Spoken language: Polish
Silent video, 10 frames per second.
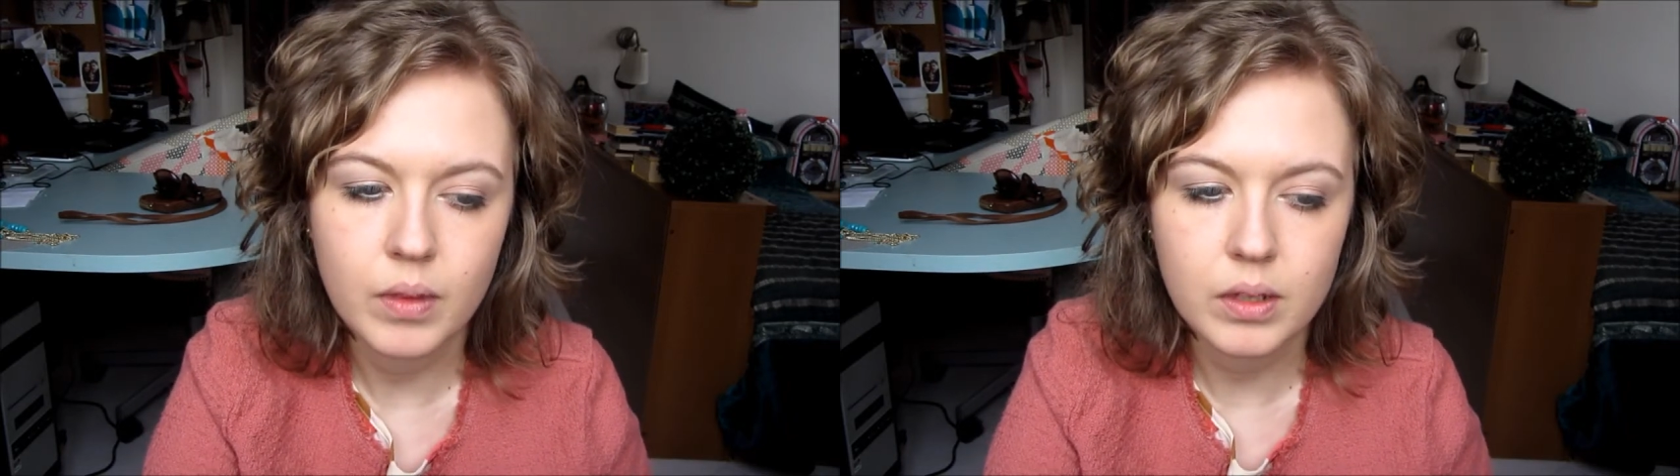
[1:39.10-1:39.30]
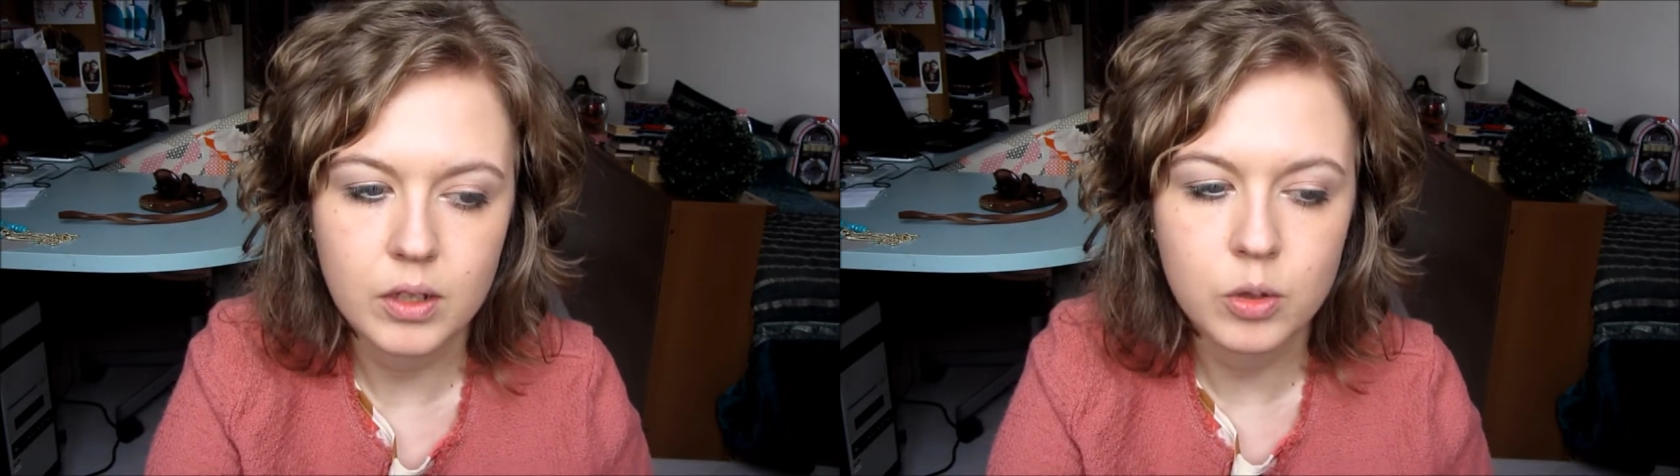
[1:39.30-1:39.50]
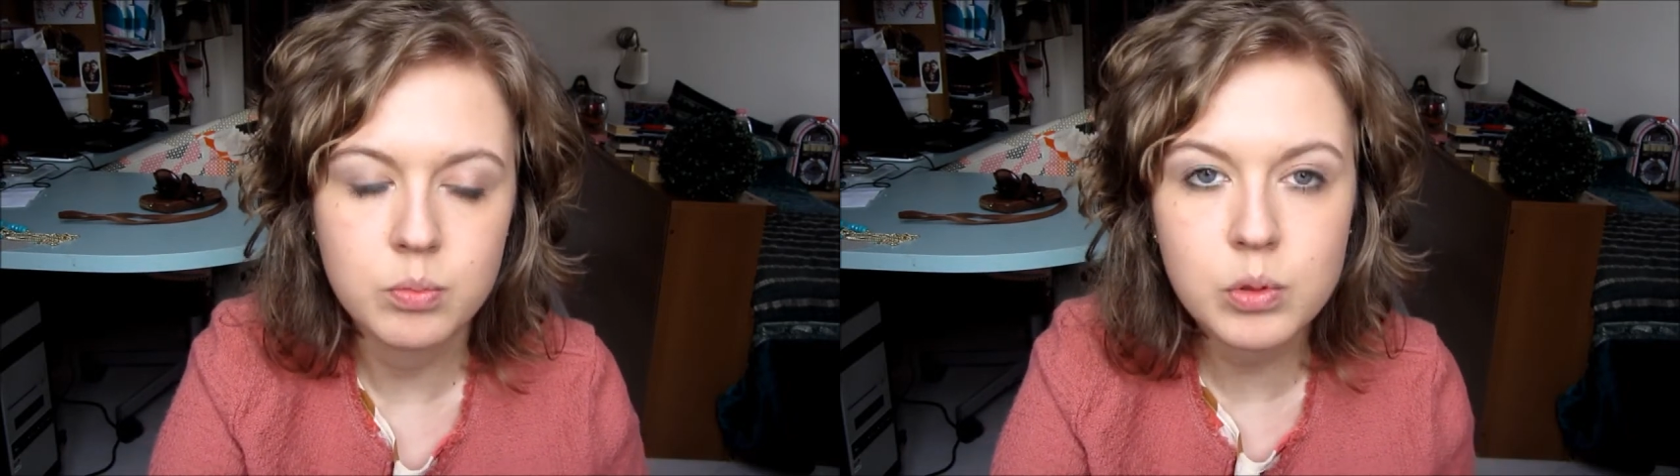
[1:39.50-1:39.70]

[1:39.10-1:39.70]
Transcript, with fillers: taką